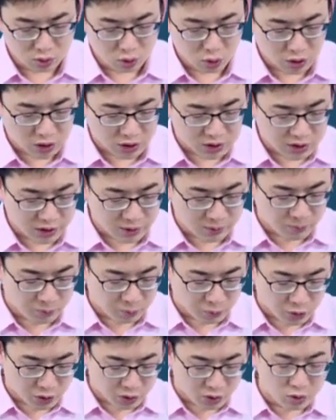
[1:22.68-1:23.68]
拓展线。
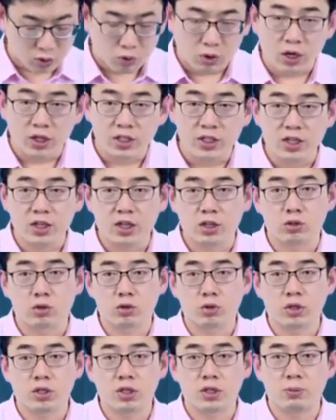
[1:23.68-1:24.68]
拓展线上
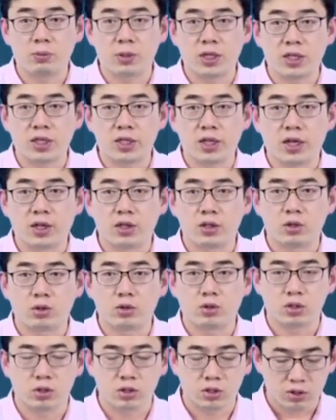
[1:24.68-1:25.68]
所对应的每一点
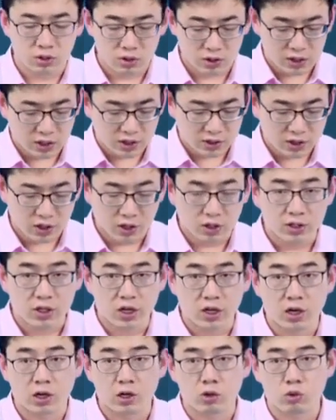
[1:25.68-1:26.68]
都是在相应
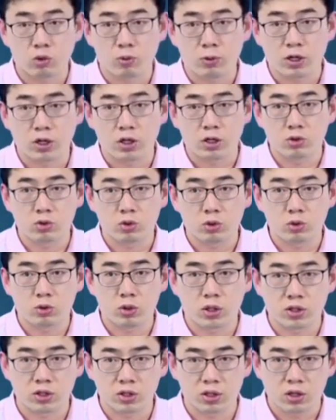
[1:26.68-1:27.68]
产量和规模上的最优
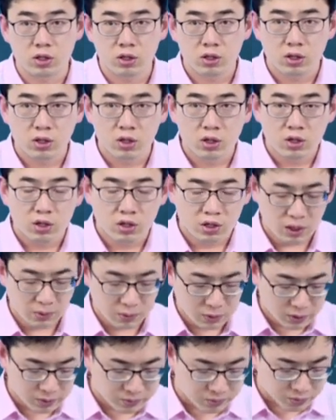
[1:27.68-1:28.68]
选择。那
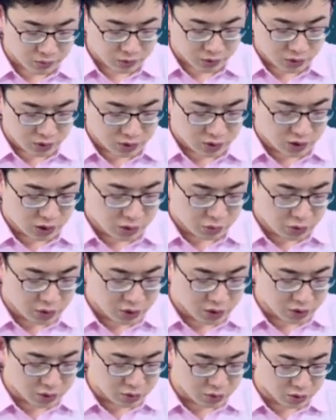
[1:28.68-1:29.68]
么，相
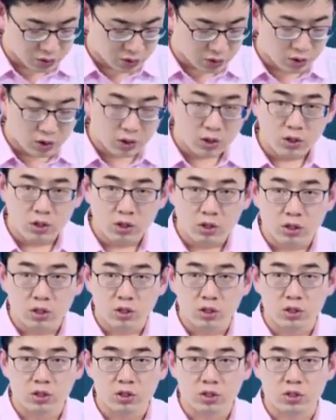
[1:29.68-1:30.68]
对呢，就是
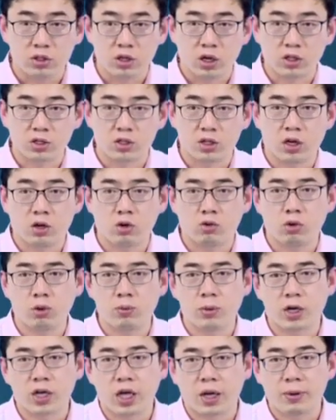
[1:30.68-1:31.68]
厂商规
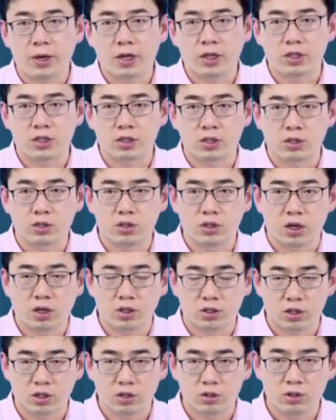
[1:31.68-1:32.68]
模改变时，
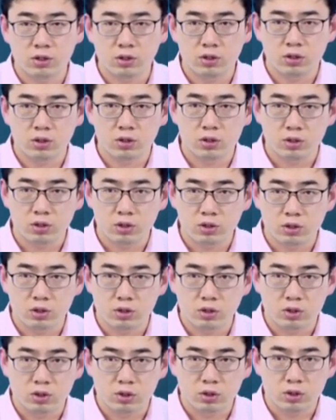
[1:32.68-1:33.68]
厂商
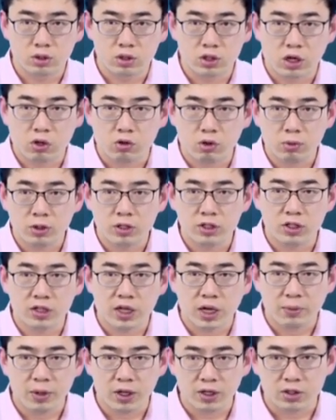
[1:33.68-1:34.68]
生产规模进行
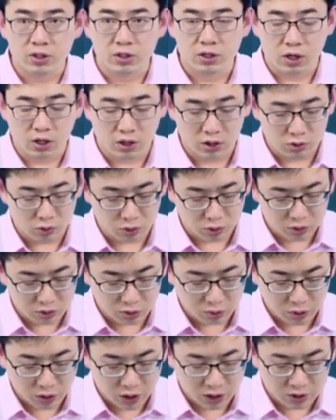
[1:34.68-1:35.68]
改变时，厂商所
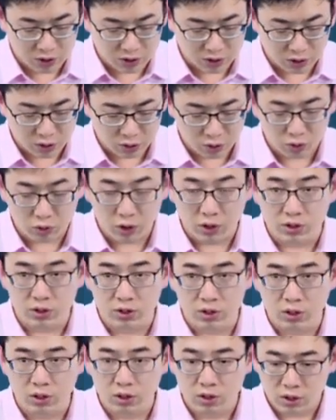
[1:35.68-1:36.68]
对它进行的选
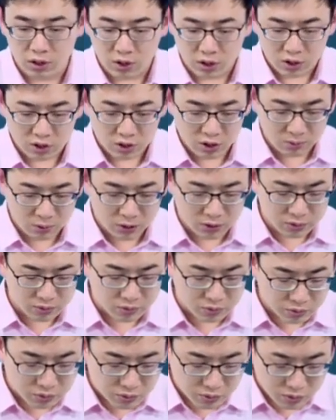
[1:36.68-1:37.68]
择。那么，